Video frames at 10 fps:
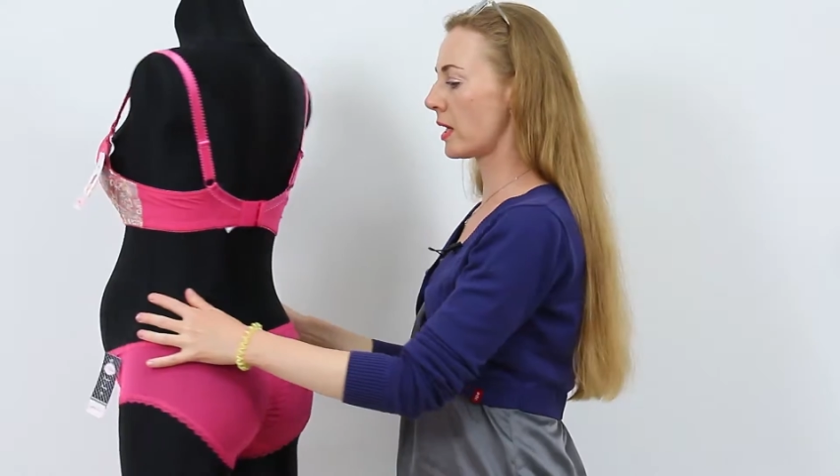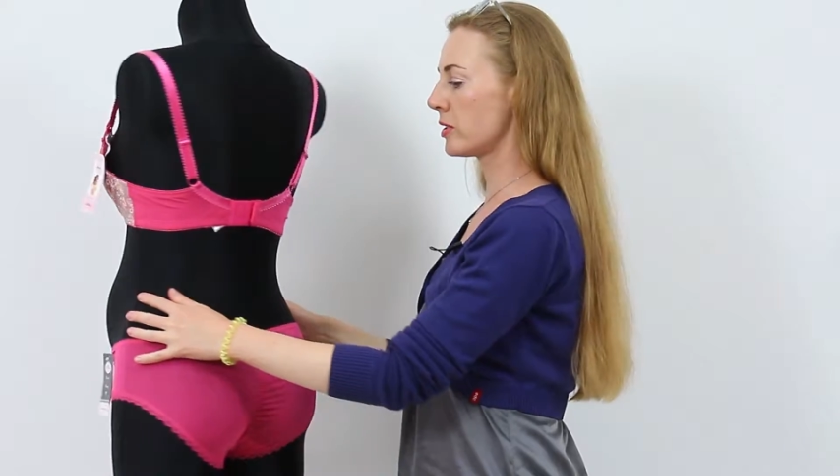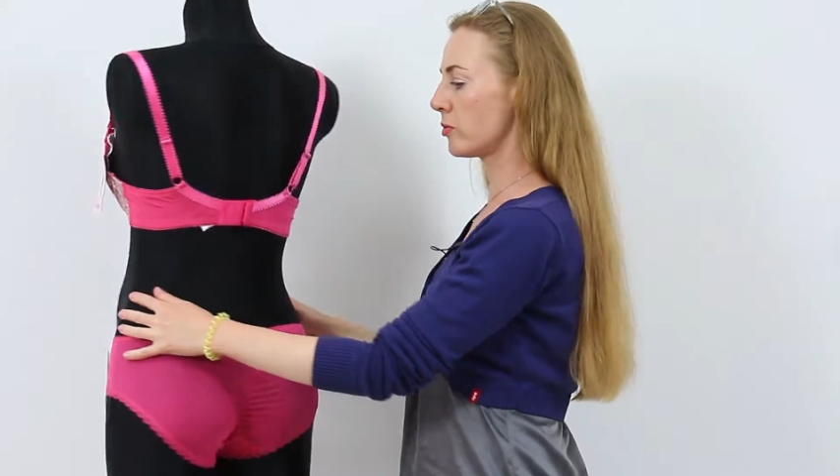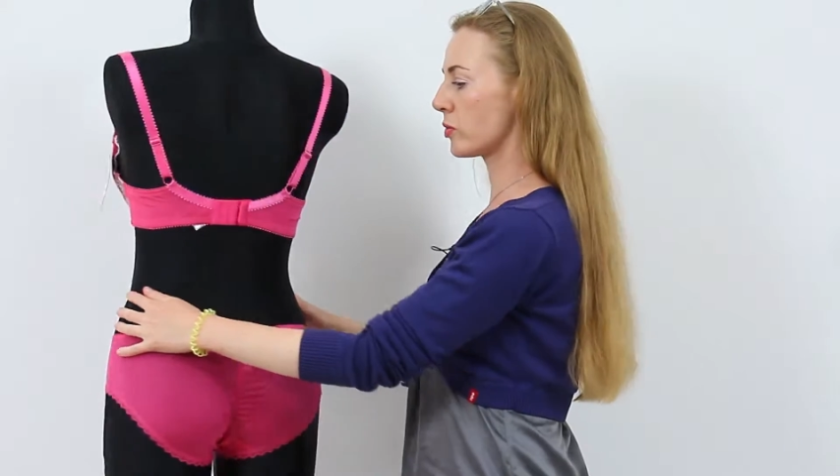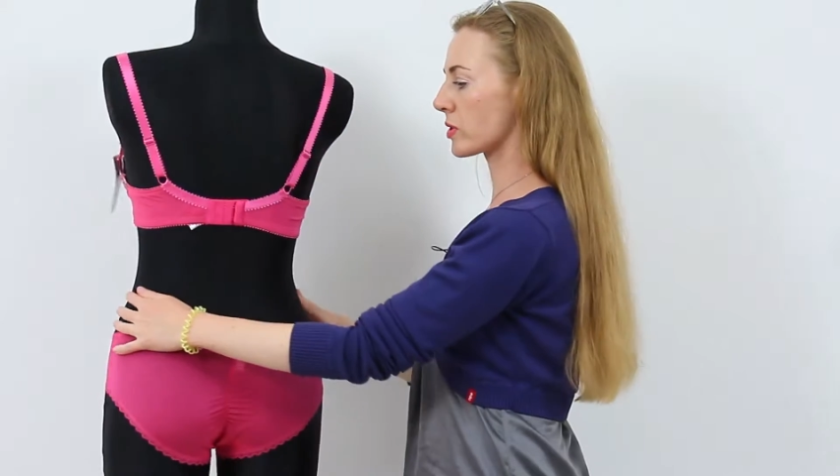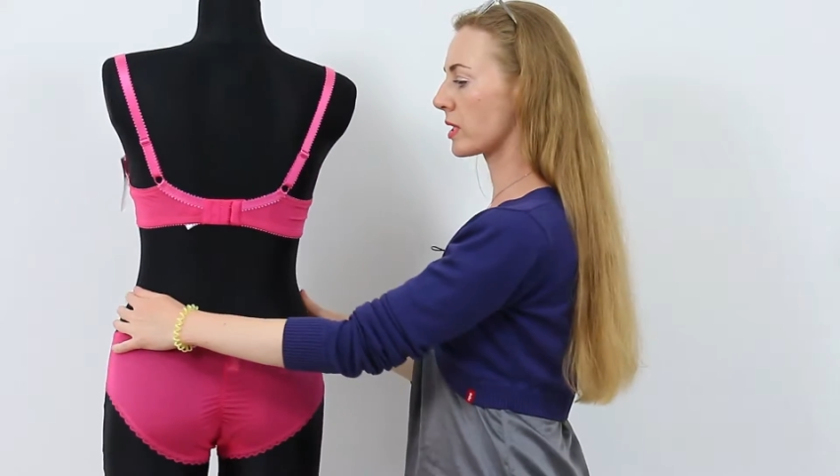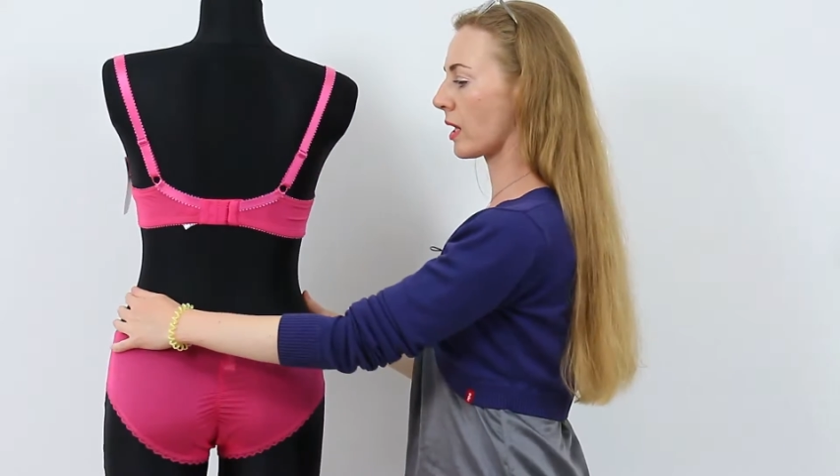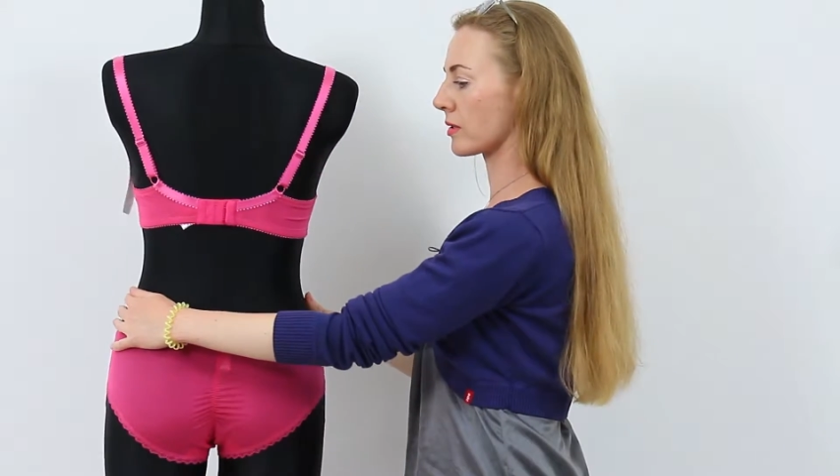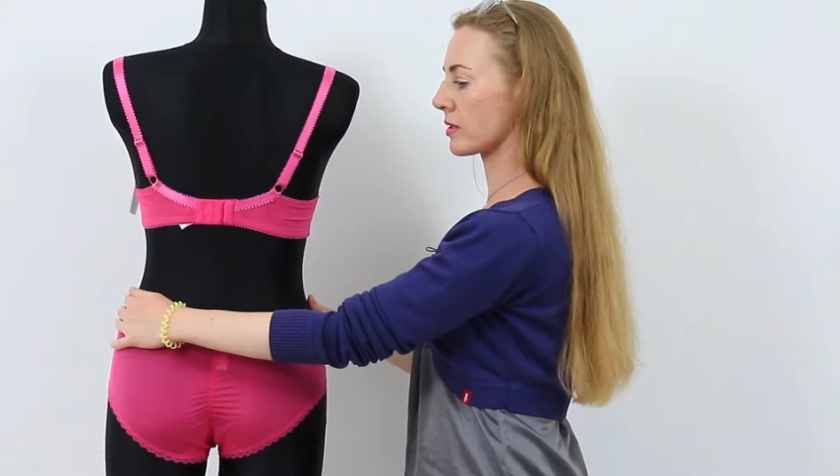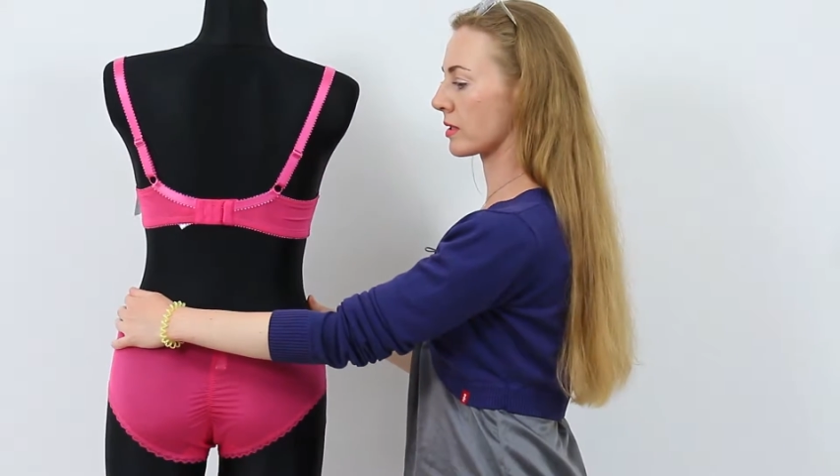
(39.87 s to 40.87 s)
Сзади
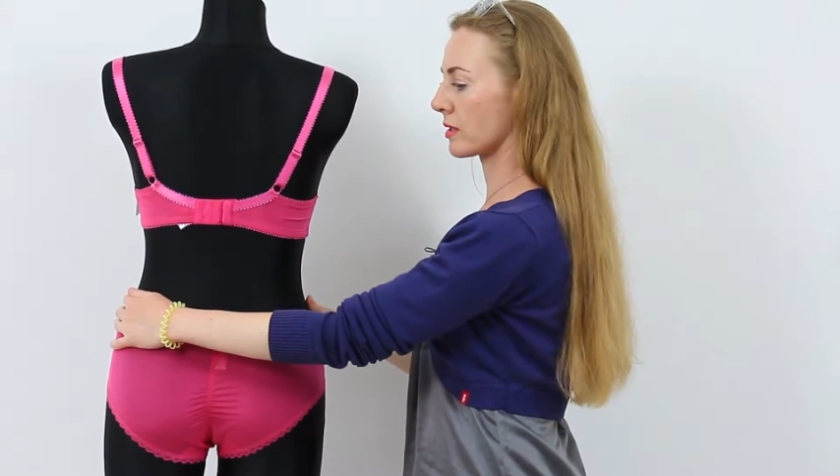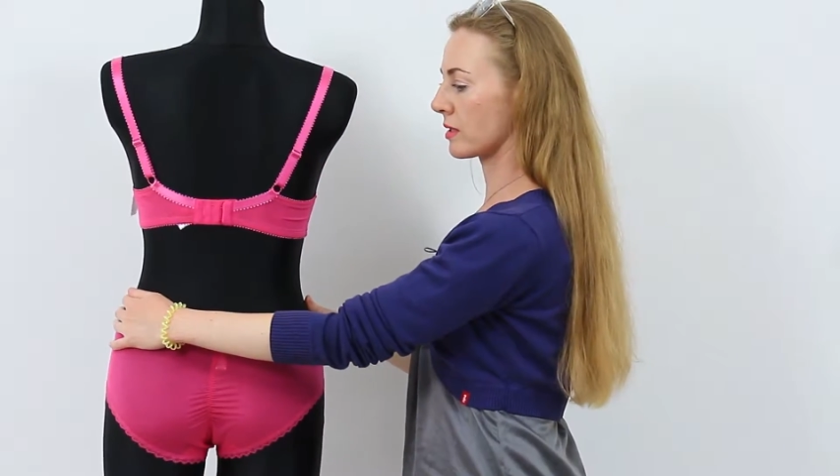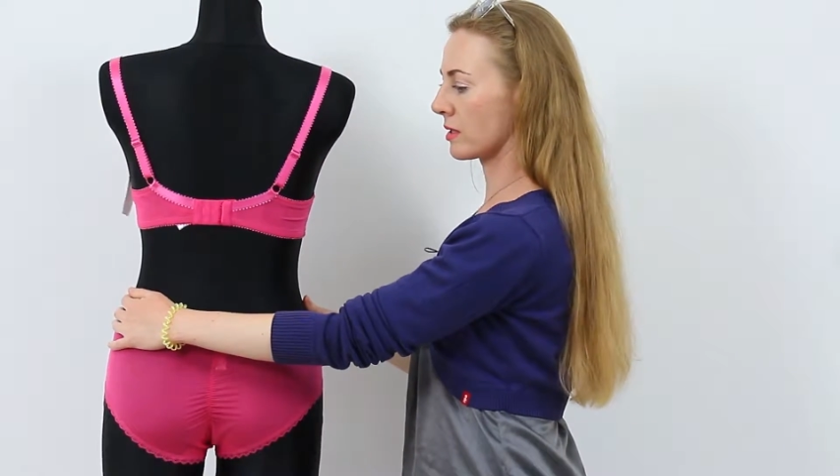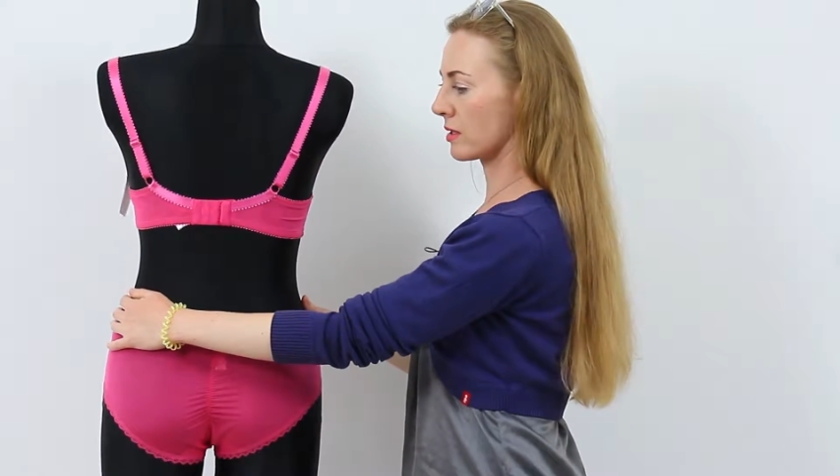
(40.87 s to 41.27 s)
бюстгальтер.